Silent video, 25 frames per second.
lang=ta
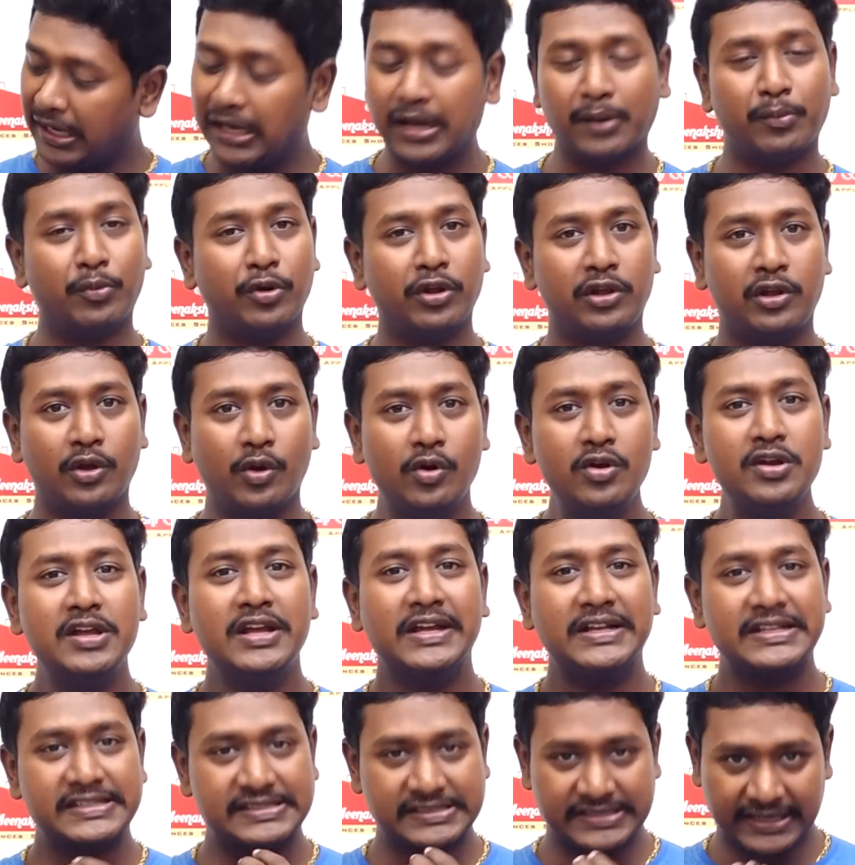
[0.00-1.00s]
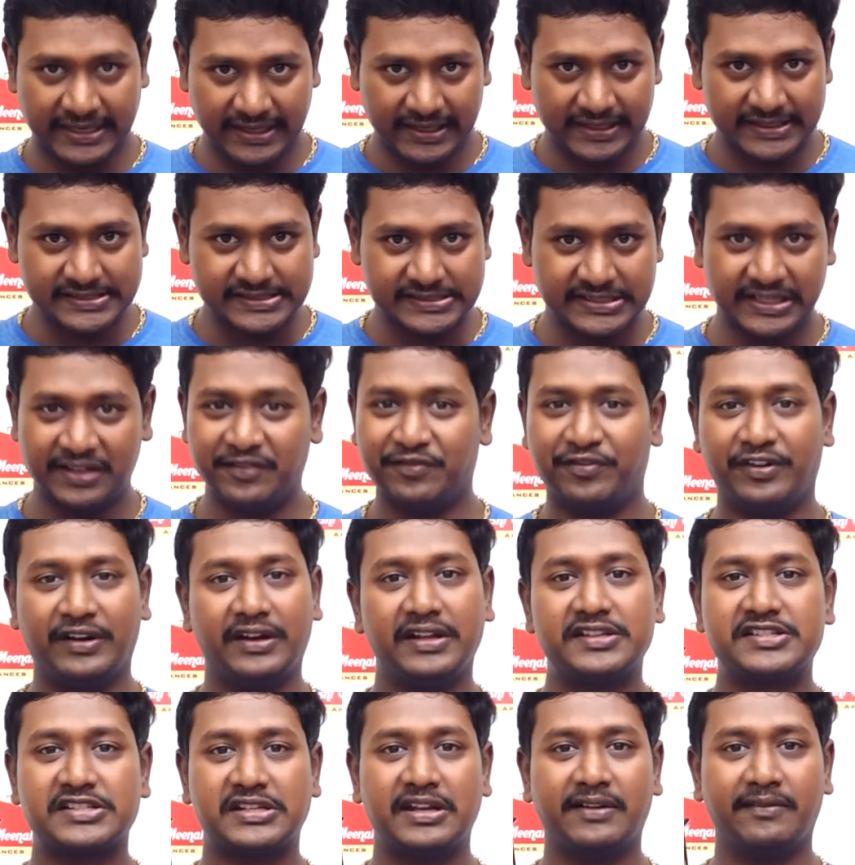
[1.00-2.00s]
கீழே முடிக்கும் ஸ்டெயின்லெஸ் ஸ்டீல்
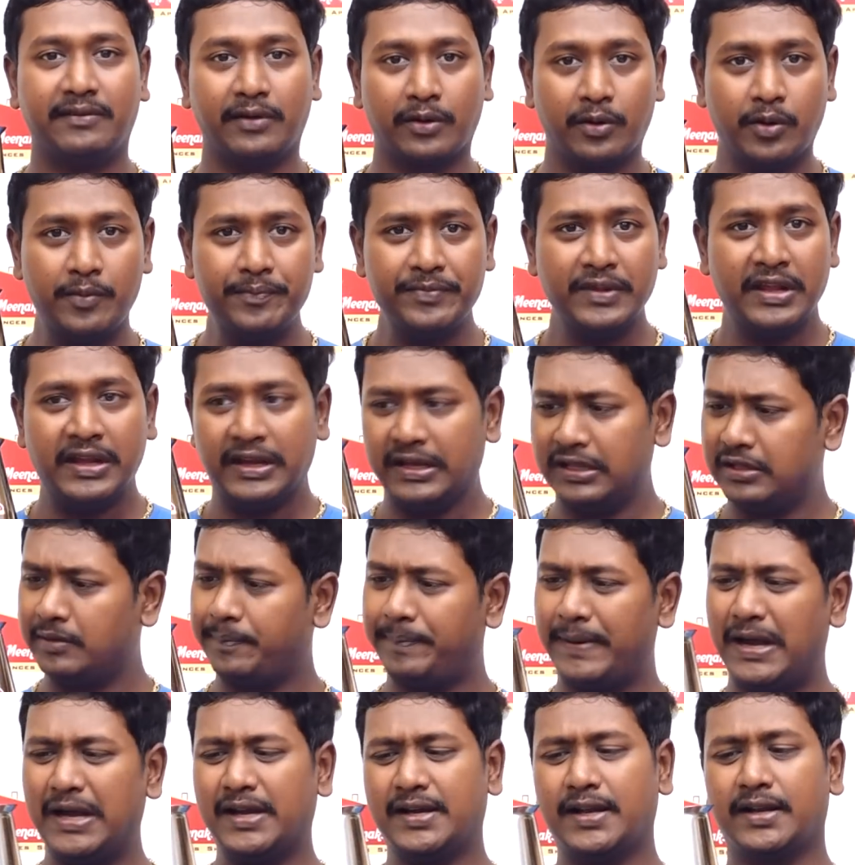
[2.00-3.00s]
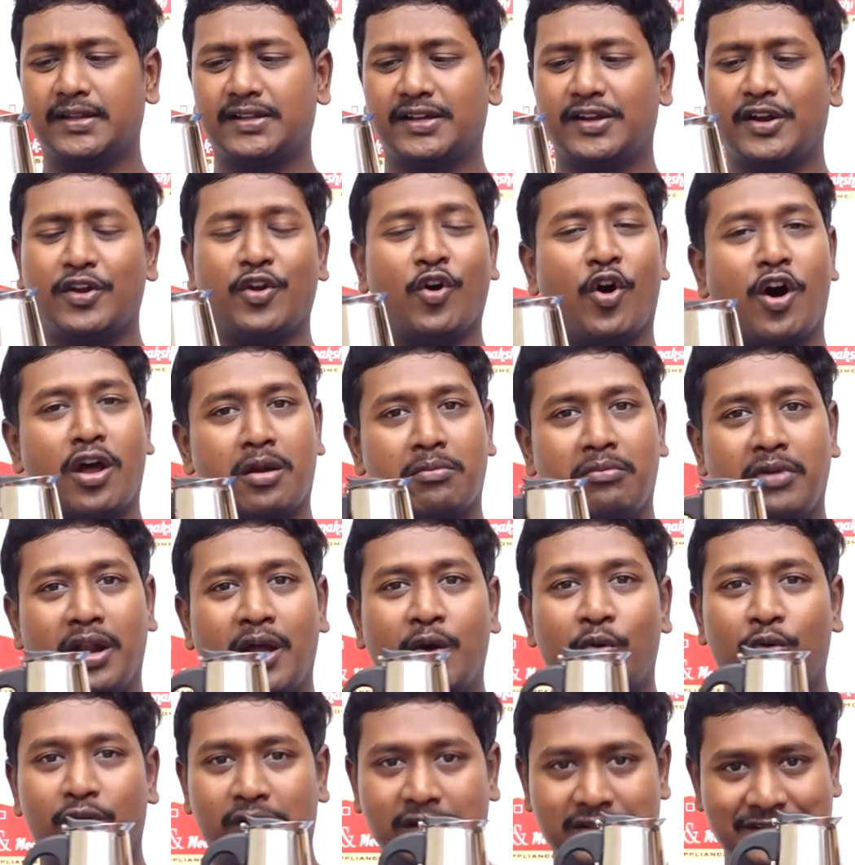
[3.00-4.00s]
ஃபினிஷில் வரும் இது பார்க்குறதுக்கு
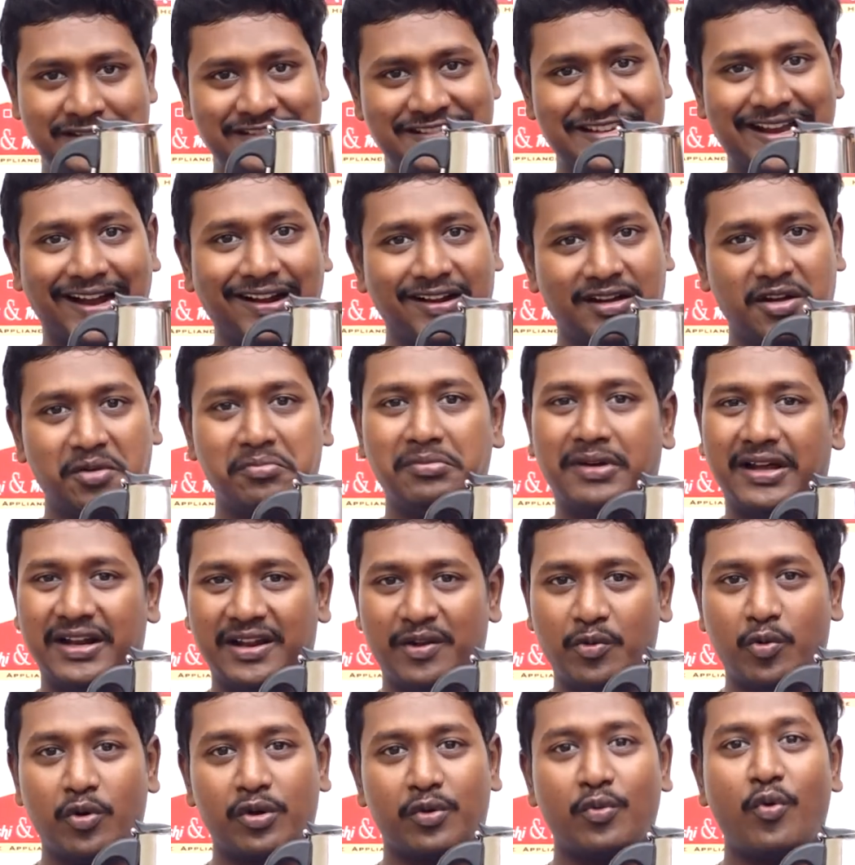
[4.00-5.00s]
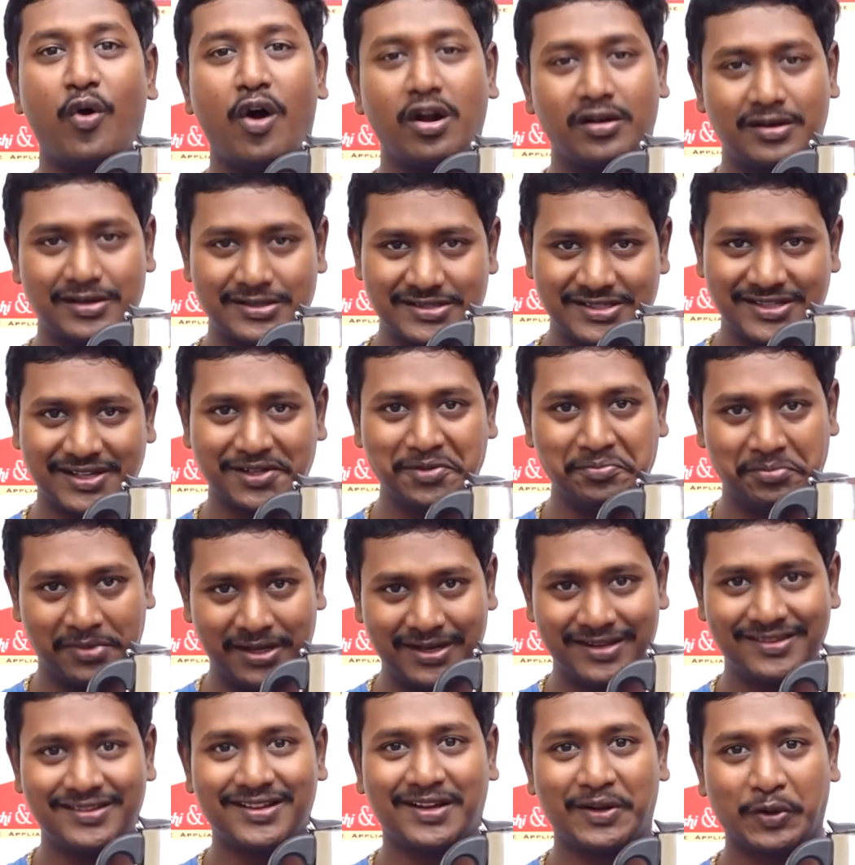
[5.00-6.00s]
நார்மலாக ஒரு ஜக்கு மாதிரி ஒரு வாட்டர் ஜக்
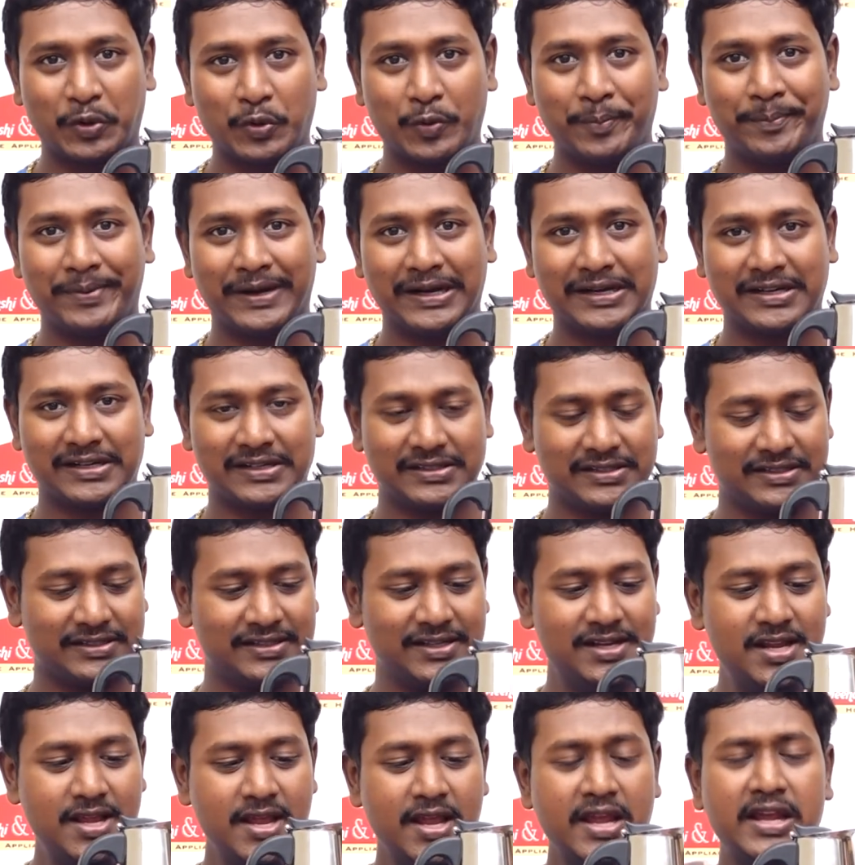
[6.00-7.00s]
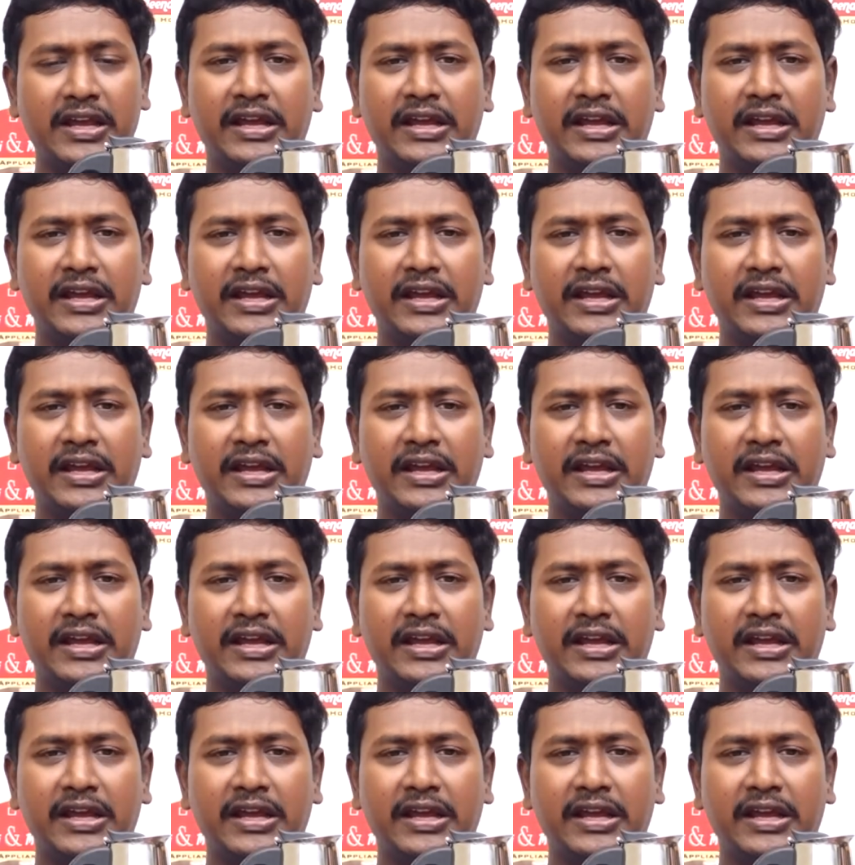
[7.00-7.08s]
மாதிரி தான் இருக்கும் பார்க்குறதுக்கு